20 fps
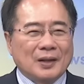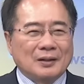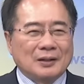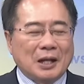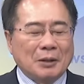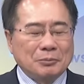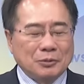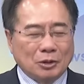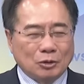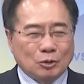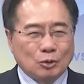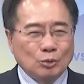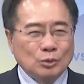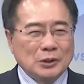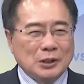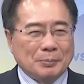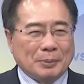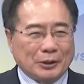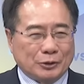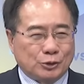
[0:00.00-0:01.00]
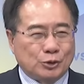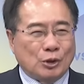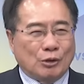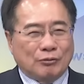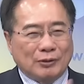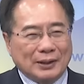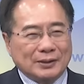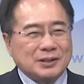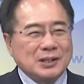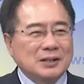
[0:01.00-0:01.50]
他们就故意把雪
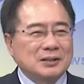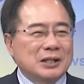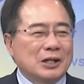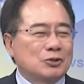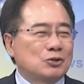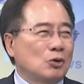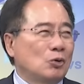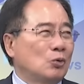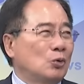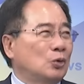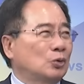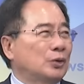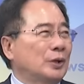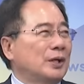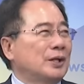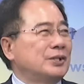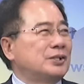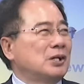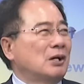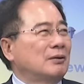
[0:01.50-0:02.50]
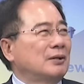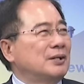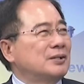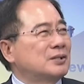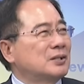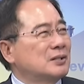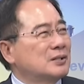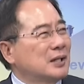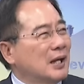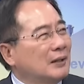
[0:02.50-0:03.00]
花溅在中国队的教练
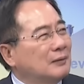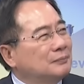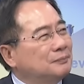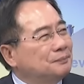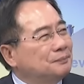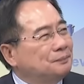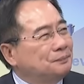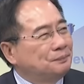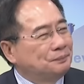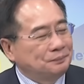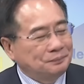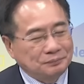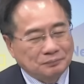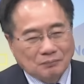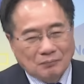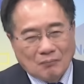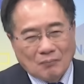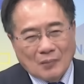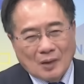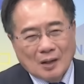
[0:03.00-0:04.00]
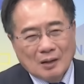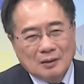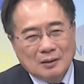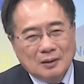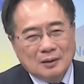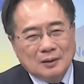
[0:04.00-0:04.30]
身上。嗯。